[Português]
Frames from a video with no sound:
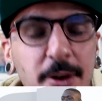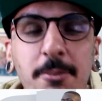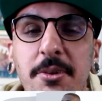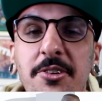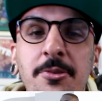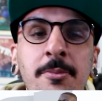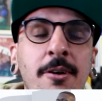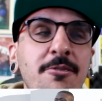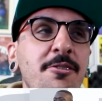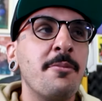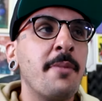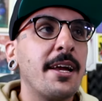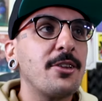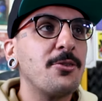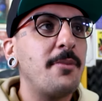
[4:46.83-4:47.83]
Bicho
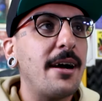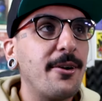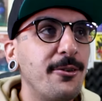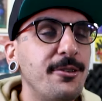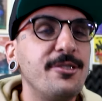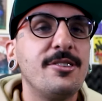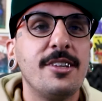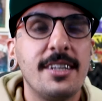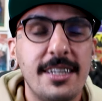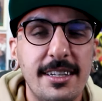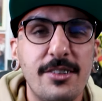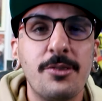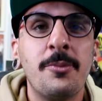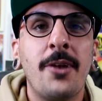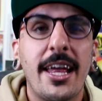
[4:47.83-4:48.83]
movimenta um bagulho
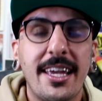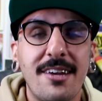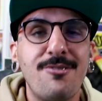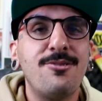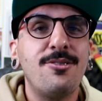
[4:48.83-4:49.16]
sinistro, moleque é